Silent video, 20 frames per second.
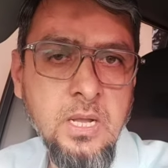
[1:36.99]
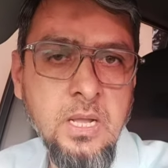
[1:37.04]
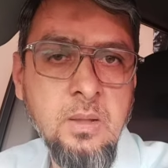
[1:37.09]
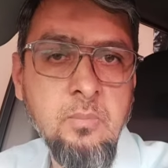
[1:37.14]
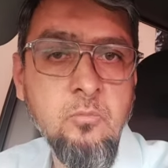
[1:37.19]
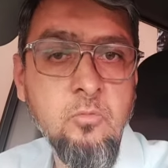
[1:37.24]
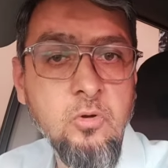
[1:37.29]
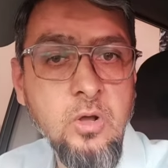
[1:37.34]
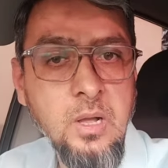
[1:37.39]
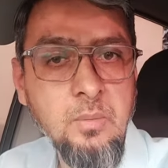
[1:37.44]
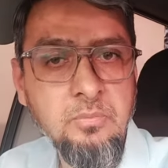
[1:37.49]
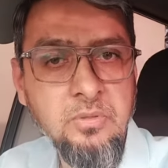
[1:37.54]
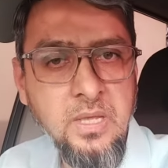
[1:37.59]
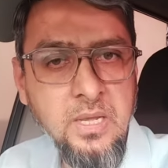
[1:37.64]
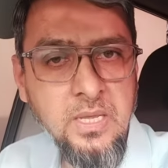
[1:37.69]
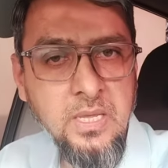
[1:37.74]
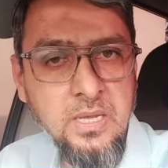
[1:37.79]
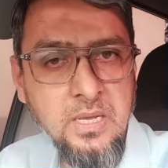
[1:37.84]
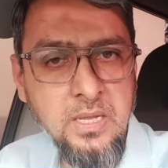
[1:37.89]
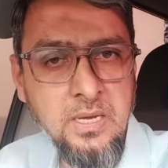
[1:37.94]
काम वो आप
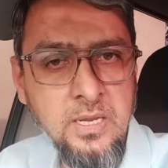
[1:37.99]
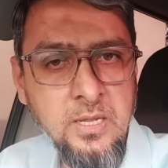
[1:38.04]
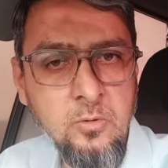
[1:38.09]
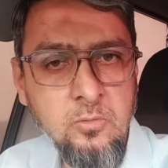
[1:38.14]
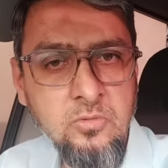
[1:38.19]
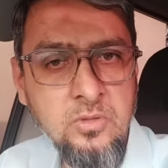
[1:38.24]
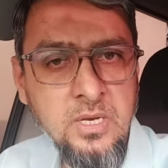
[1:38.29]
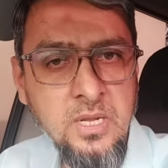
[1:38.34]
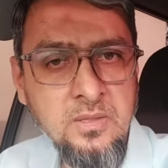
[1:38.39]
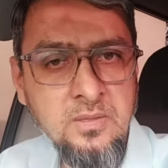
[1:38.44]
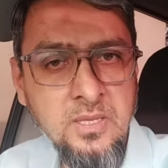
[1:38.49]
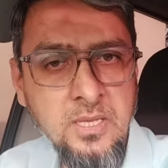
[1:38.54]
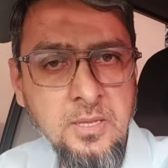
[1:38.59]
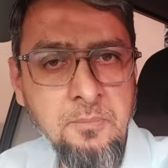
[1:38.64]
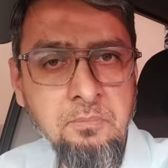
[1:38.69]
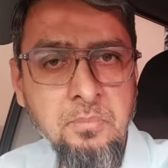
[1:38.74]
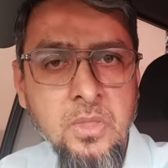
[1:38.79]
जाके करें उस तरह से